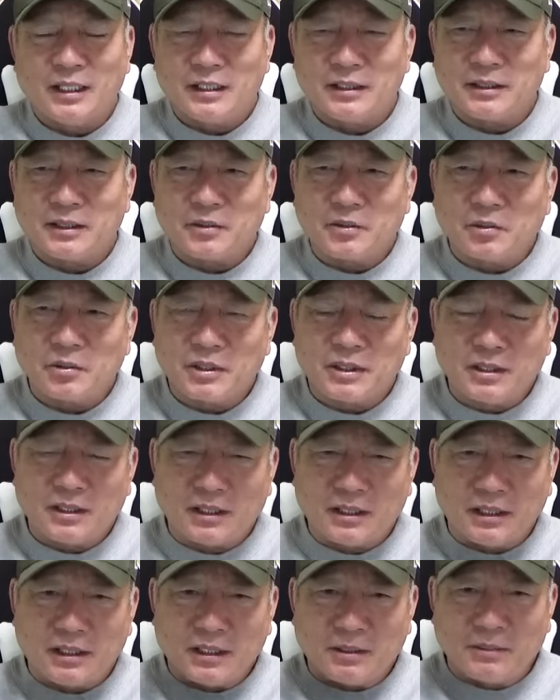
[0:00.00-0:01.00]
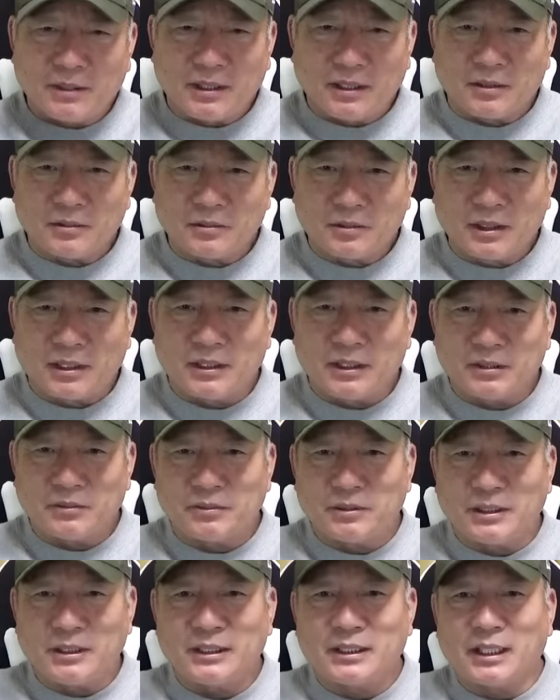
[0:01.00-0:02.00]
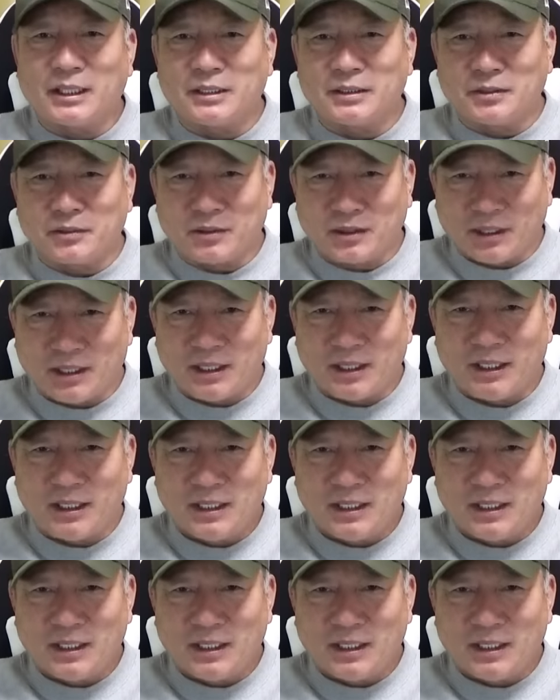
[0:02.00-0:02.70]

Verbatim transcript: で今季から稲葉監督が2軍にいたりとか、